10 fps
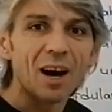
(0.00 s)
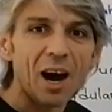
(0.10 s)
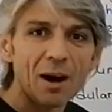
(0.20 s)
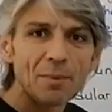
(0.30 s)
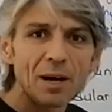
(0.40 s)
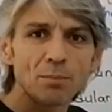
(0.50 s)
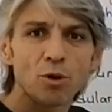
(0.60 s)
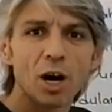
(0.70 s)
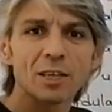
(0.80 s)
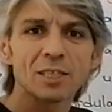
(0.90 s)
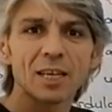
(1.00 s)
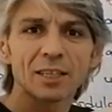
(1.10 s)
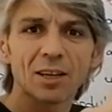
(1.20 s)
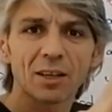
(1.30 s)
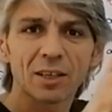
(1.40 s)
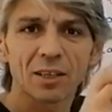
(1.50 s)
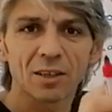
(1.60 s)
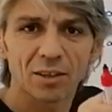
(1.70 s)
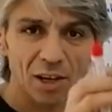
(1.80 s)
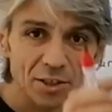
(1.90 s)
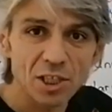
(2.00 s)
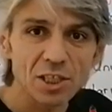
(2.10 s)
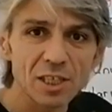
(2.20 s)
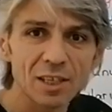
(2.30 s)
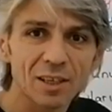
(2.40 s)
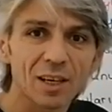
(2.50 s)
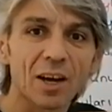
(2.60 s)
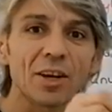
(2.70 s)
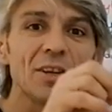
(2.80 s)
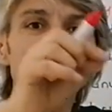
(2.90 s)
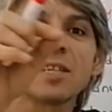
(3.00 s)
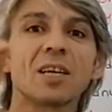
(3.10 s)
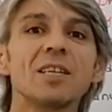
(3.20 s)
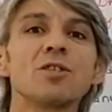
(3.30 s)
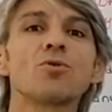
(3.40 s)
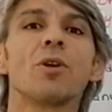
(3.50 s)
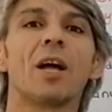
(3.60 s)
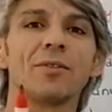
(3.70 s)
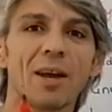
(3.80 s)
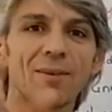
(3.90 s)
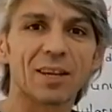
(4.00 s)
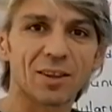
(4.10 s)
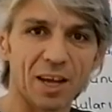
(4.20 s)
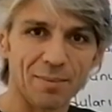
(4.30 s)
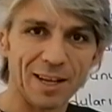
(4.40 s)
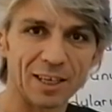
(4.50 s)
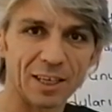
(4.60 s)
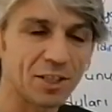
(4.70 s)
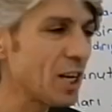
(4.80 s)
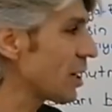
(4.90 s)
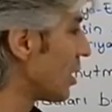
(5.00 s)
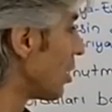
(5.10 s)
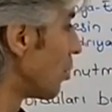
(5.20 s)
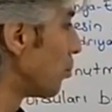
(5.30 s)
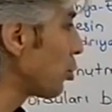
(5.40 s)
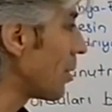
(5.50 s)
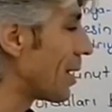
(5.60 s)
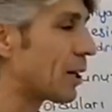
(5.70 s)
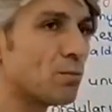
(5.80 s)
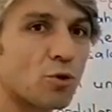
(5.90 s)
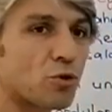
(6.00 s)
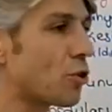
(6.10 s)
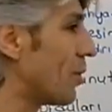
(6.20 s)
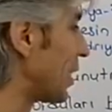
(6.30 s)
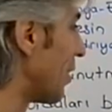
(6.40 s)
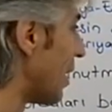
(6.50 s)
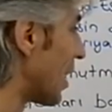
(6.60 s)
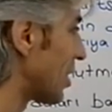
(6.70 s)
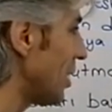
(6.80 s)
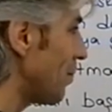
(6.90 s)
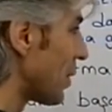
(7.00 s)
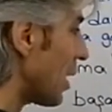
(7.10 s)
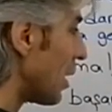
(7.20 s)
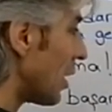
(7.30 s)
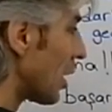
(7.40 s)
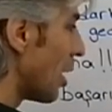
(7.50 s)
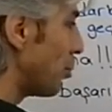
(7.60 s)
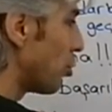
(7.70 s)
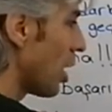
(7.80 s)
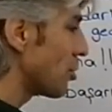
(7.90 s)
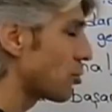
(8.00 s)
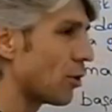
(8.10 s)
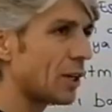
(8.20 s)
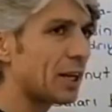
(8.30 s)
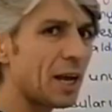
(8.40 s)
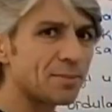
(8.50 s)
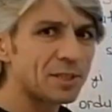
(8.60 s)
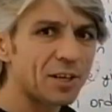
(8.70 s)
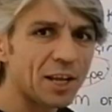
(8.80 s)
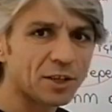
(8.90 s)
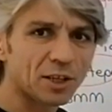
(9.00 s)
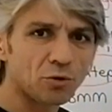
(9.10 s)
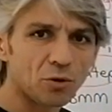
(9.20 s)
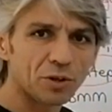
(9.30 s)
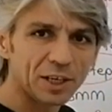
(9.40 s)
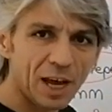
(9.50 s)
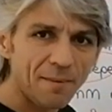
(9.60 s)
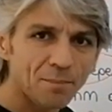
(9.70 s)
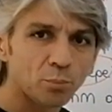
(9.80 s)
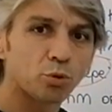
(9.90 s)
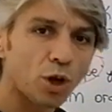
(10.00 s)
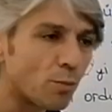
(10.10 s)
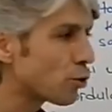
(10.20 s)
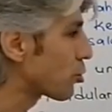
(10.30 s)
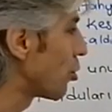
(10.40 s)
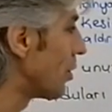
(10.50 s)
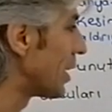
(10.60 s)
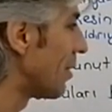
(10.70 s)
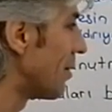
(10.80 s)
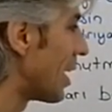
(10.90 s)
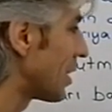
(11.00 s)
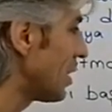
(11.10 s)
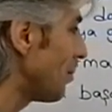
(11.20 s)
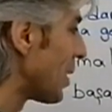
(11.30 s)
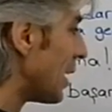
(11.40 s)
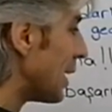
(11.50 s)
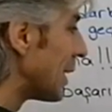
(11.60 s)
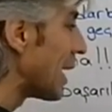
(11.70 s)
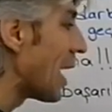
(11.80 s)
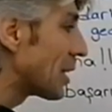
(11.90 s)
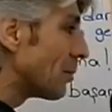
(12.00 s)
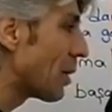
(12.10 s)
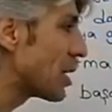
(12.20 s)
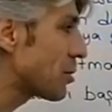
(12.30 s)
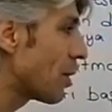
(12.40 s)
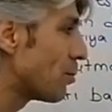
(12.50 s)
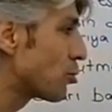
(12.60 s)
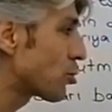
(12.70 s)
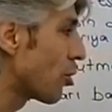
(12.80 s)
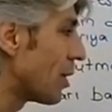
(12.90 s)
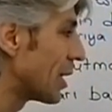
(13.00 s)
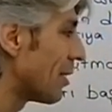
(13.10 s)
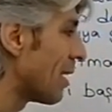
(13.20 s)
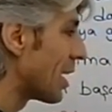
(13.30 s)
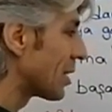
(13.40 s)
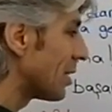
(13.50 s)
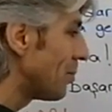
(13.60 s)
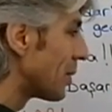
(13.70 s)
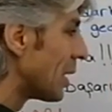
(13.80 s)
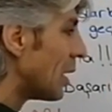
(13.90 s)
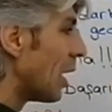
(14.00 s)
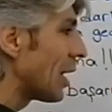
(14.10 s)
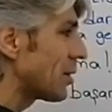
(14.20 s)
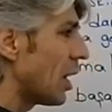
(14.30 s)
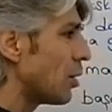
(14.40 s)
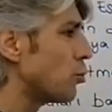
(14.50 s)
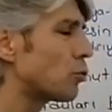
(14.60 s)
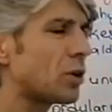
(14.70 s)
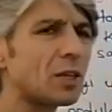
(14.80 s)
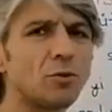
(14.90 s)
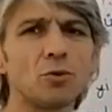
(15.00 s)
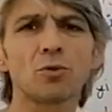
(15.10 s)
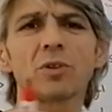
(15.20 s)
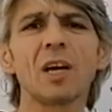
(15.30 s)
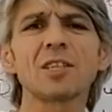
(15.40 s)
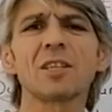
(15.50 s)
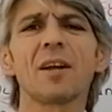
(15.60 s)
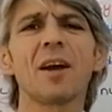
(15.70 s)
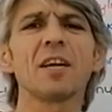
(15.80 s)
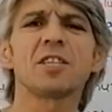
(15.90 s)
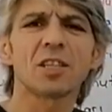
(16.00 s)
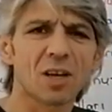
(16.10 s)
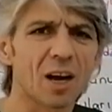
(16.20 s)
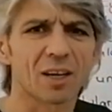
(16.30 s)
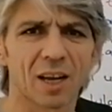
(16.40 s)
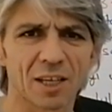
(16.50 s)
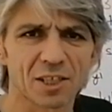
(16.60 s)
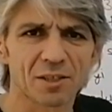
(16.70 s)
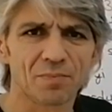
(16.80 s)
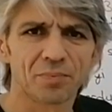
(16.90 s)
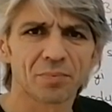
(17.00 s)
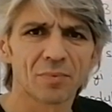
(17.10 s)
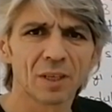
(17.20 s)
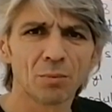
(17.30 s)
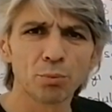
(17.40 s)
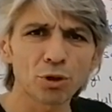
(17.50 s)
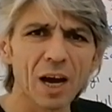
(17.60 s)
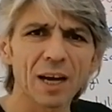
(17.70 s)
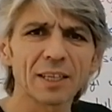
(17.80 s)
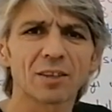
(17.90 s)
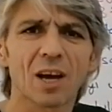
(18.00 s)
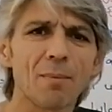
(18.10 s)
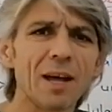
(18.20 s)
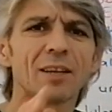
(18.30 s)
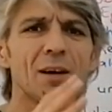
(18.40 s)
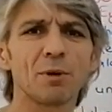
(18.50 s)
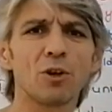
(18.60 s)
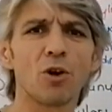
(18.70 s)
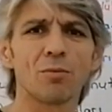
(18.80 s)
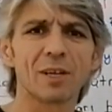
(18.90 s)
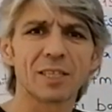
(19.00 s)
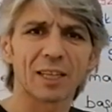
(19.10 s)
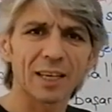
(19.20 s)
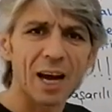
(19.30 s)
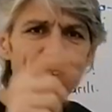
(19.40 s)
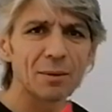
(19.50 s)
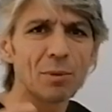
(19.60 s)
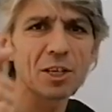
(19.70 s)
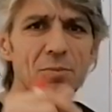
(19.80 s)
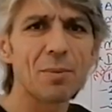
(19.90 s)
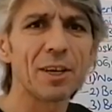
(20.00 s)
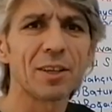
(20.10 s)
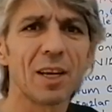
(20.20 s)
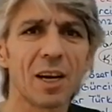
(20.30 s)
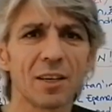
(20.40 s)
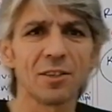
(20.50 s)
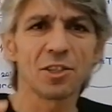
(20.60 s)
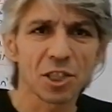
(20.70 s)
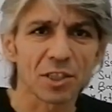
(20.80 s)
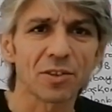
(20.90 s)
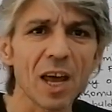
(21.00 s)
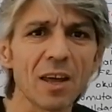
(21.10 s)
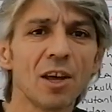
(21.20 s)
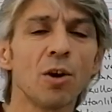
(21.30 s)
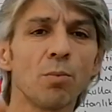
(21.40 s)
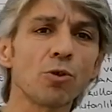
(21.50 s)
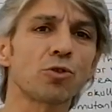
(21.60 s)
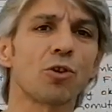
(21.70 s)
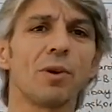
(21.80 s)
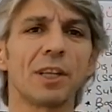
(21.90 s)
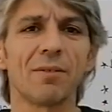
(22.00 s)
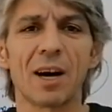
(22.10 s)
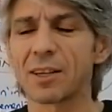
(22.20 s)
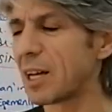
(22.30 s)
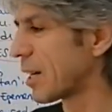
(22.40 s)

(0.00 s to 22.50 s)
ama boğazlardaki geçişi Karadeniz'e kıyısı olan devletler belirleyecek. Bu da bakın Moskova'da vardı. Kapitülasyonları hepsi reddediyor yine. Bu da Moskova'da vardı. Yardımlaşma Moskova'da vardı. Hatta yurda, yurttaşlara eşit haklar. Bu da hani tam anlamıyla olmasa da yardımlaşma maddelerinin içinde Moskova'da vardı